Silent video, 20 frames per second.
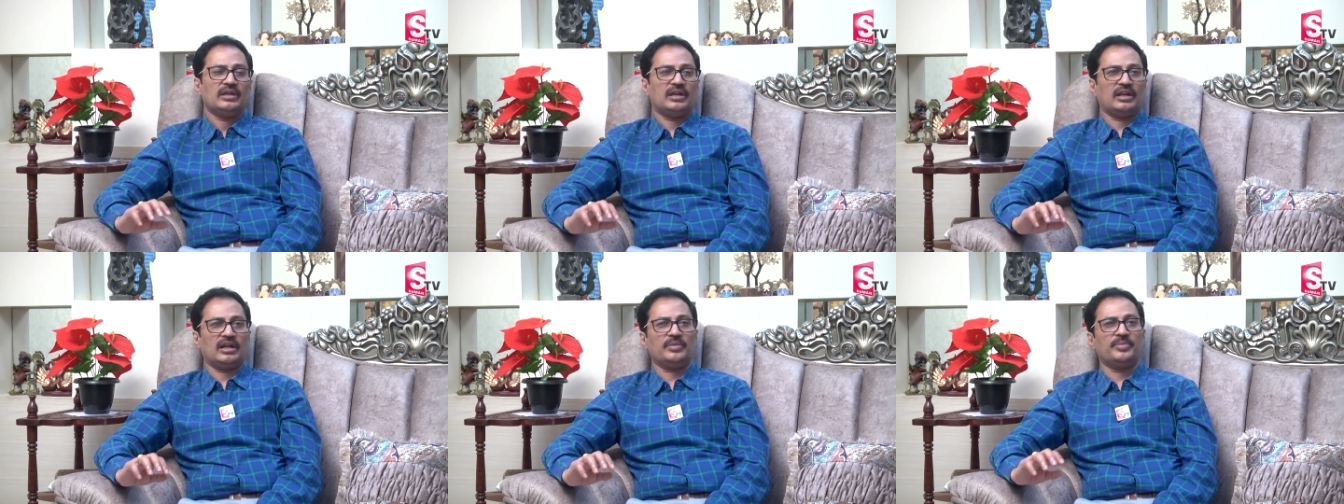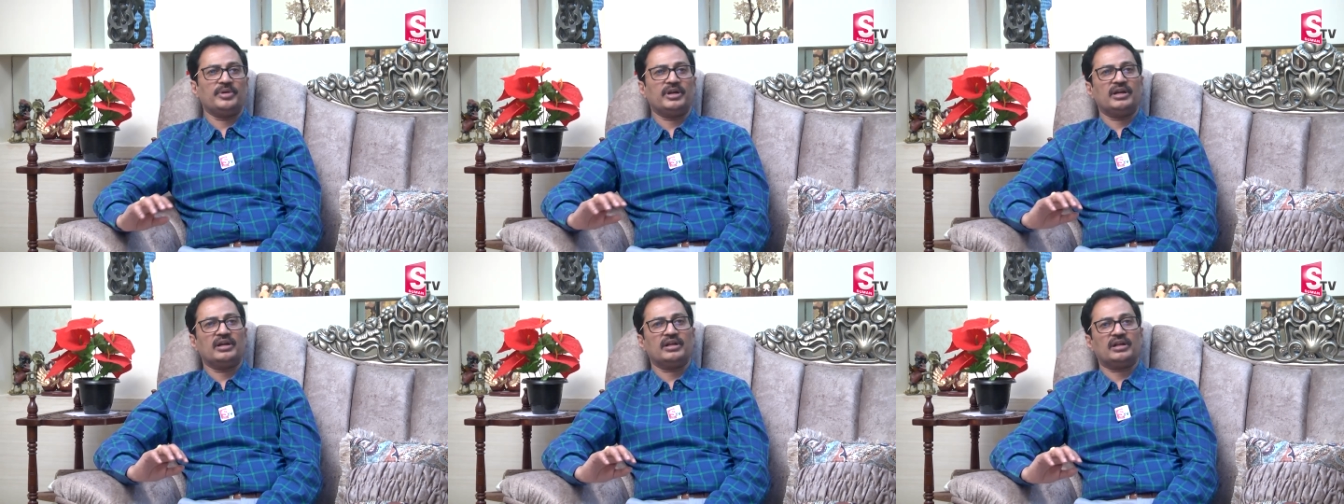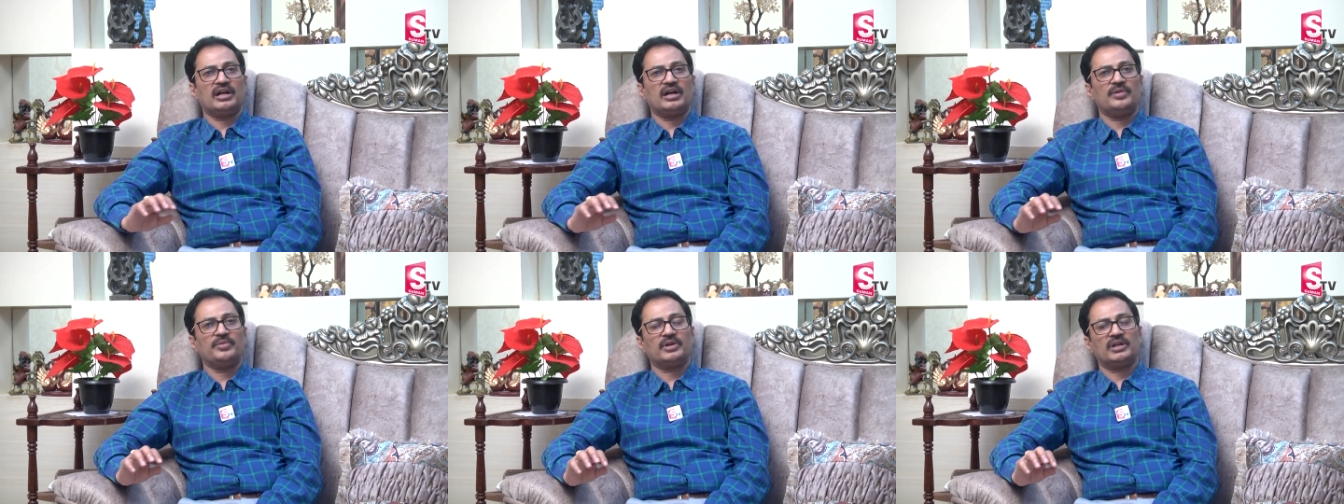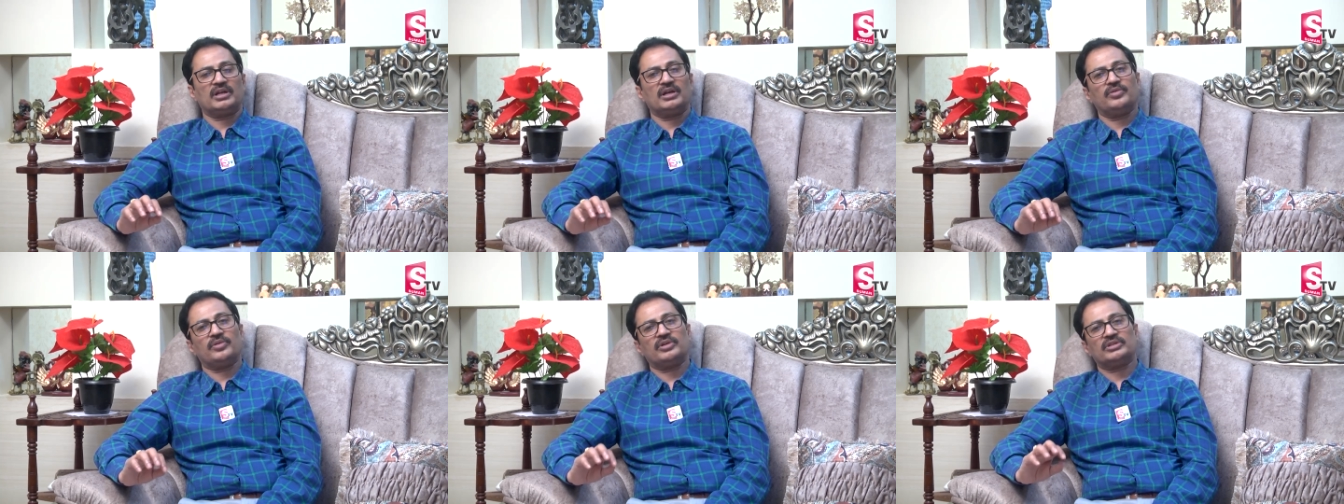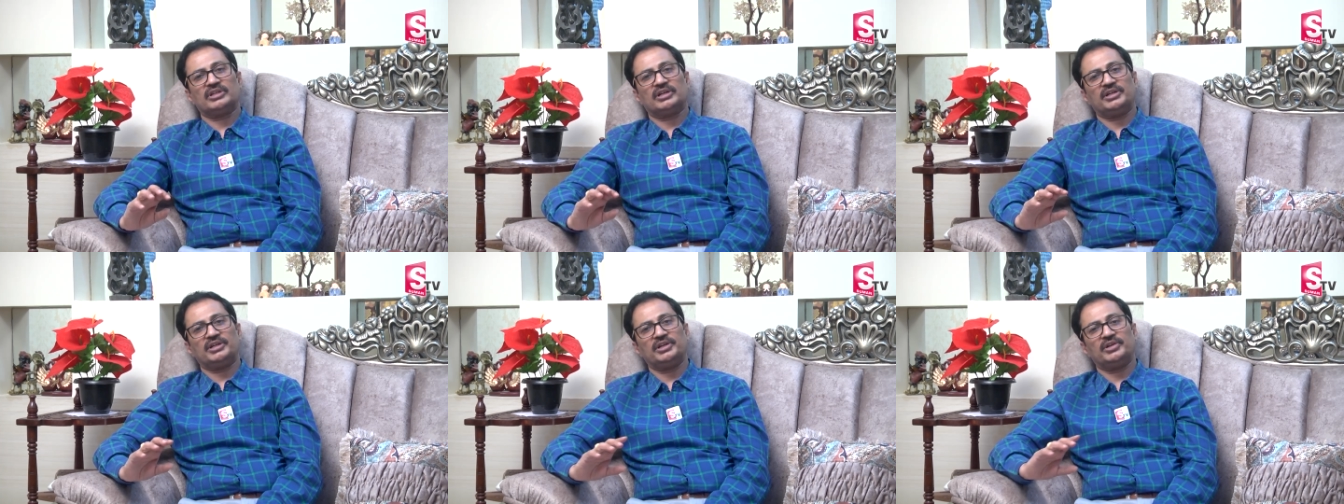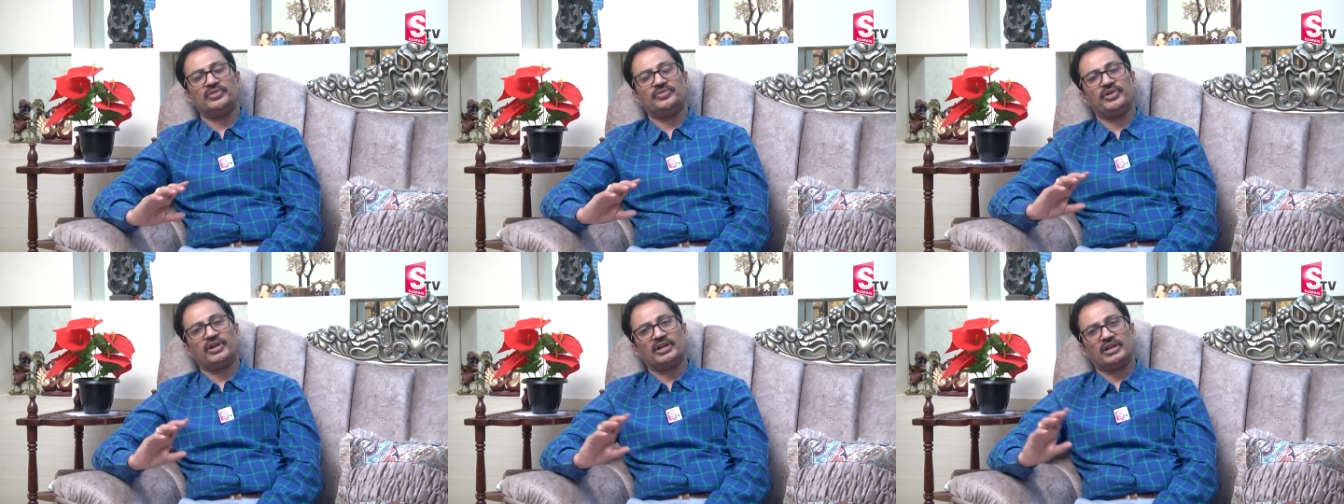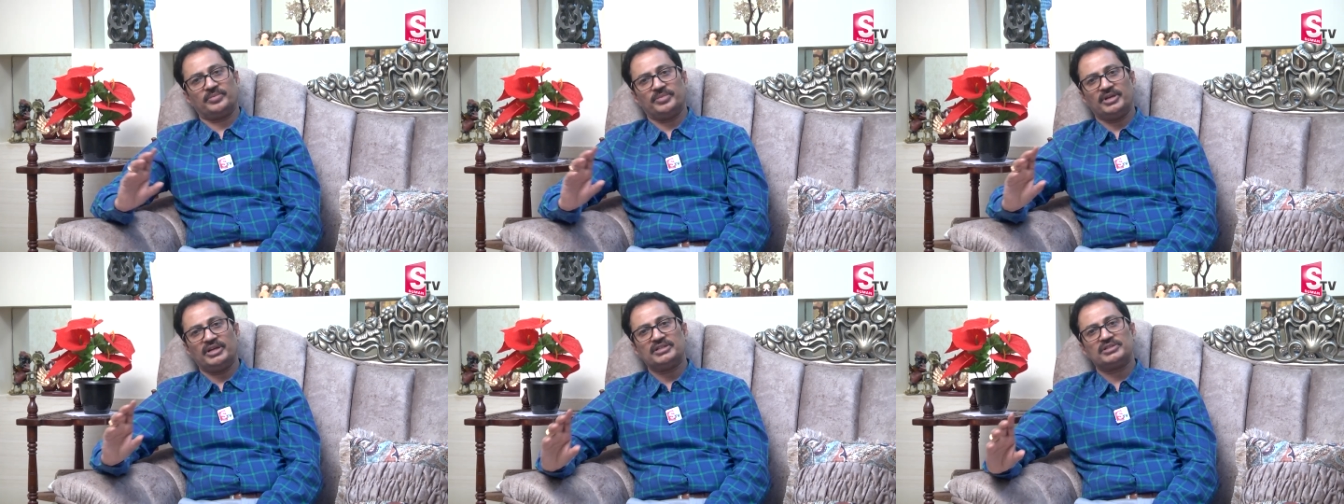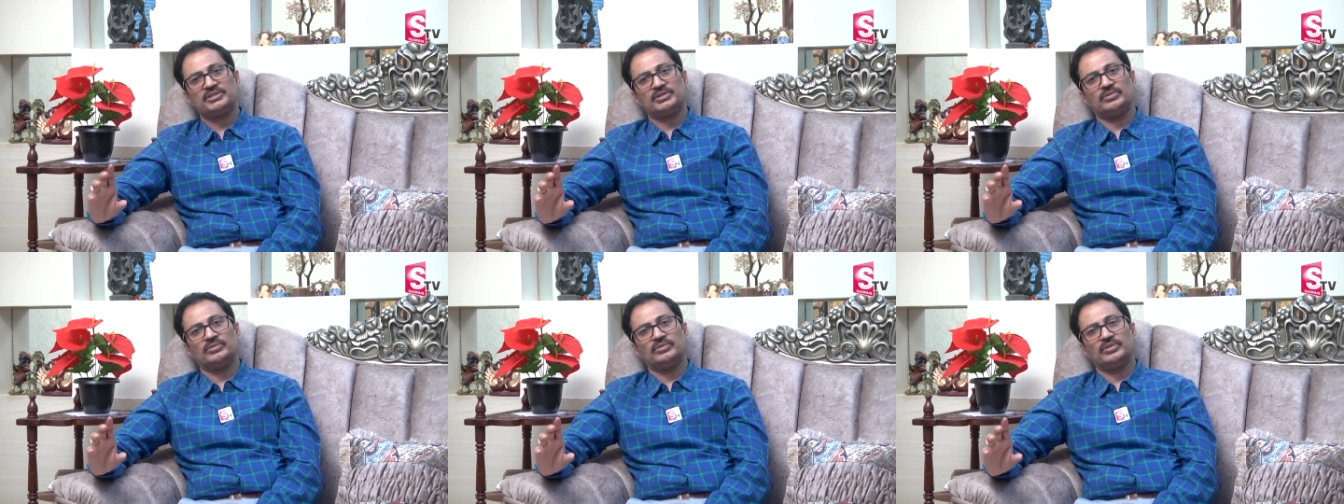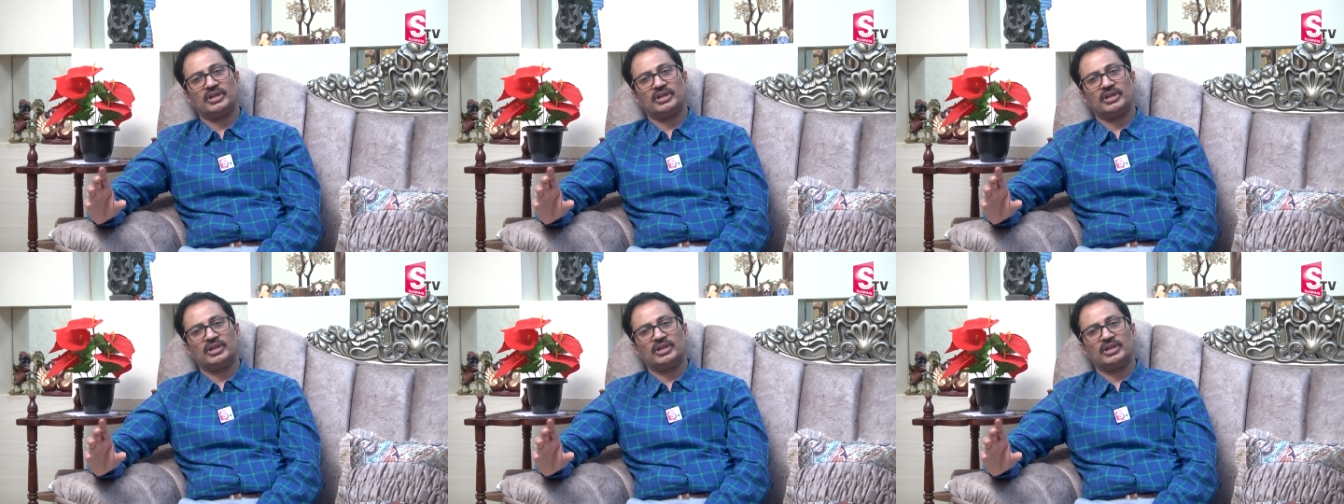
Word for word: రికమెండెడ్ కామన్గా ఒక థర్టీ టు ఫార్టీ మినిట్స్